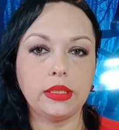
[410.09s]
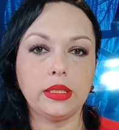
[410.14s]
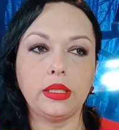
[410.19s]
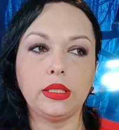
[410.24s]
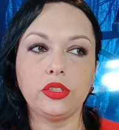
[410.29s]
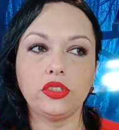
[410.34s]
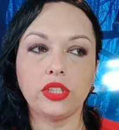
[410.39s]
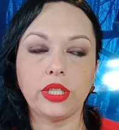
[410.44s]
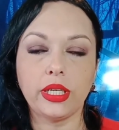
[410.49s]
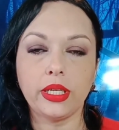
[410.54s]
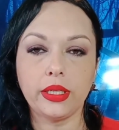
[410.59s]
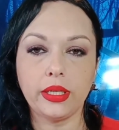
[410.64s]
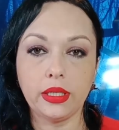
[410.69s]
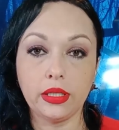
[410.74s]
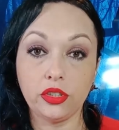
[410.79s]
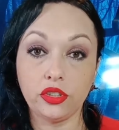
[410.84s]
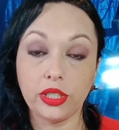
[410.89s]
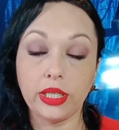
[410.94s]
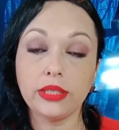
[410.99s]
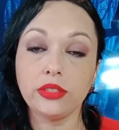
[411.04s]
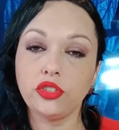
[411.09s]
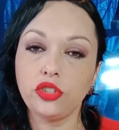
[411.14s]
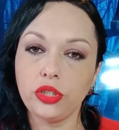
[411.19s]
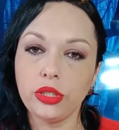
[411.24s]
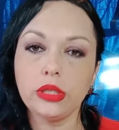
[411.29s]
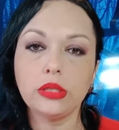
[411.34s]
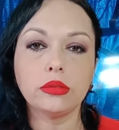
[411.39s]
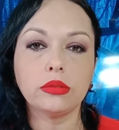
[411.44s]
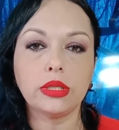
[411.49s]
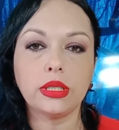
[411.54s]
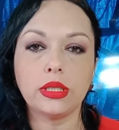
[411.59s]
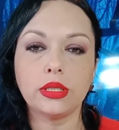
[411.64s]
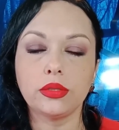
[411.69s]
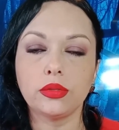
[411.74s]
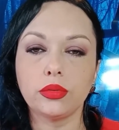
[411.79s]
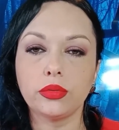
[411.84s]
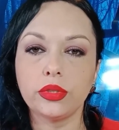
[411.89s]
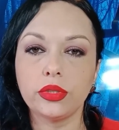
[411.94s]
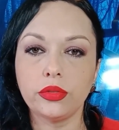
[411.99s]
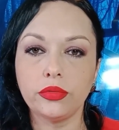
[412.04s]
Eles já, eles já tinham né,
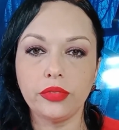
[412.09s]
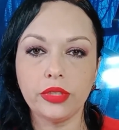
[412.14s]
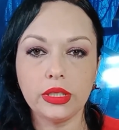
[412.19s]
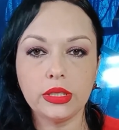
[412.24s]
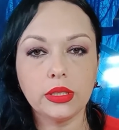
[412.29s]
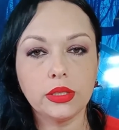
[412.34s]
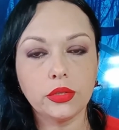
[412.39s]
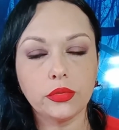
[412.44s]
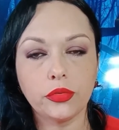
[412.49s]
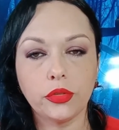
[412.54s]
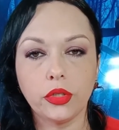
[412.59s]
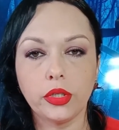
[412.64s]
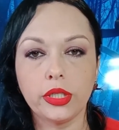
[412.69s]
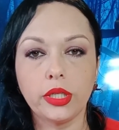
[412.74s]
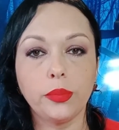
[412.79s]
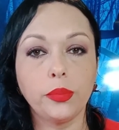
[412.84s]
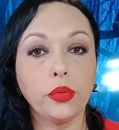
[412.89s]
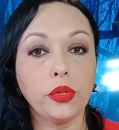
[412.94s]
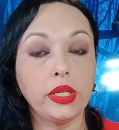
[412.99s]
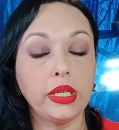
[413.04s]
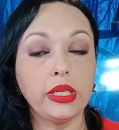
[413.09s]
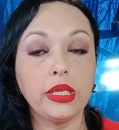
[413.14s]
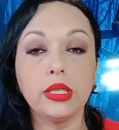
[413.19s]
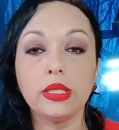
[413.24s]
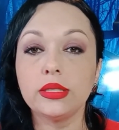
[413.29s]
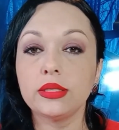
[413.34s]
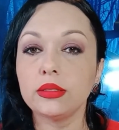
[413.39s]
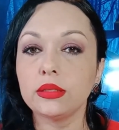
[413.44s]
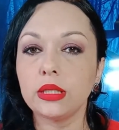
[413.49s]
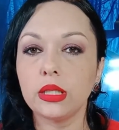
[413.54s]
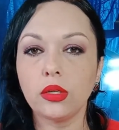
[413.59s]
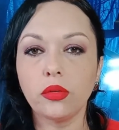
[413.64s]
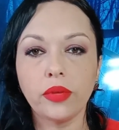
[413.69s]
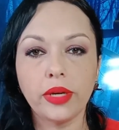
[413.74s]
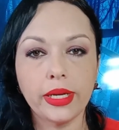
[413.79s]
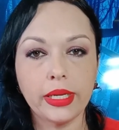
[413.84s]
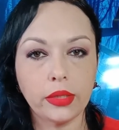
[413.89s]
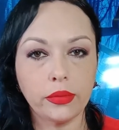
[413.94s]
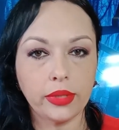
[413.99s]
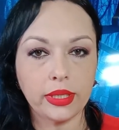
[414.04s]
as suas vidas fora, porém eles não
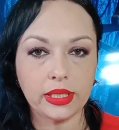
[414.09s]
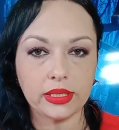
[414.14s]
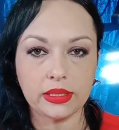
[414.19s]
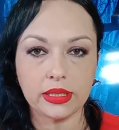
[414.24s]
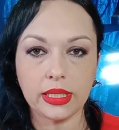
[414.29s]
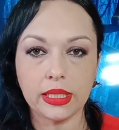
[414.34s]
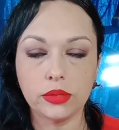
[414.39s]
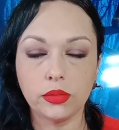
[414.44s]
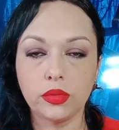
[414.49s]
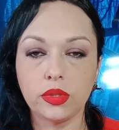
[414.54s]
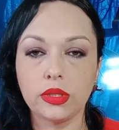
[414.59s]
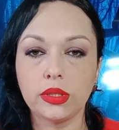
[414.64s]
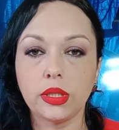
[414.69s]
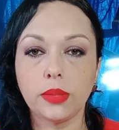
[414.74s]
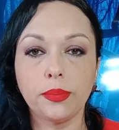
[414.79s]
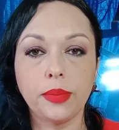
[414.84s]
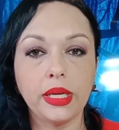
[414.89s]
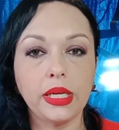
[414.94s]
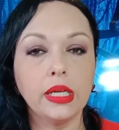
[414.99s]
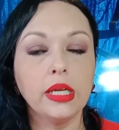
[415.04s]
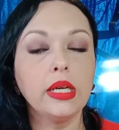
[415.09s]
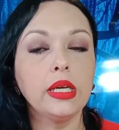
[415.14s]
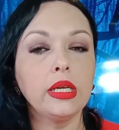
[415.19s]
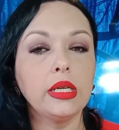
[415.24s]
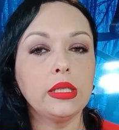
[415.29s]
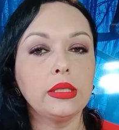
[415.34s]
eram casados e também